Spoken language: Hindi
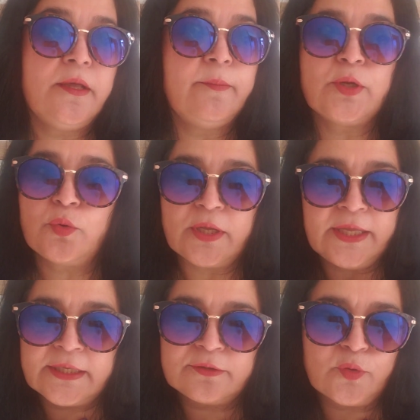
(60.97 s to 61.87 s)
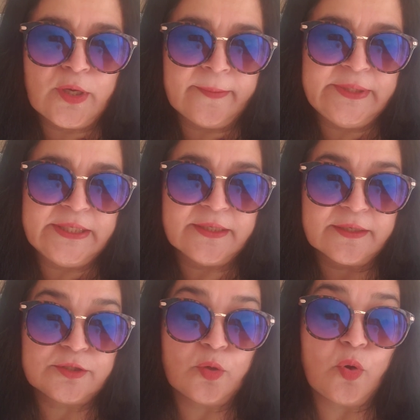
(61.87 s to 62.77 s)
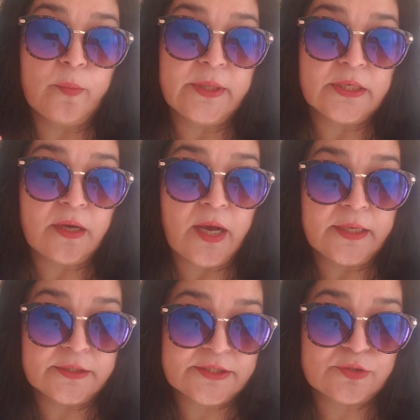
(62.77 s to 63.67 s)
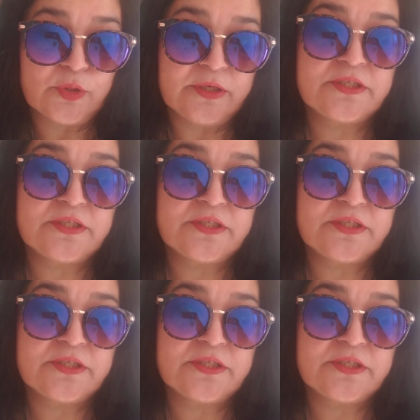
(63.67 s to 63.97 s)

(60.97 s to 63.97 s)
बिल्कुल एक तो काम ही नहीं कर रहा था और मेरा हाईएस्ट ट्वेंटी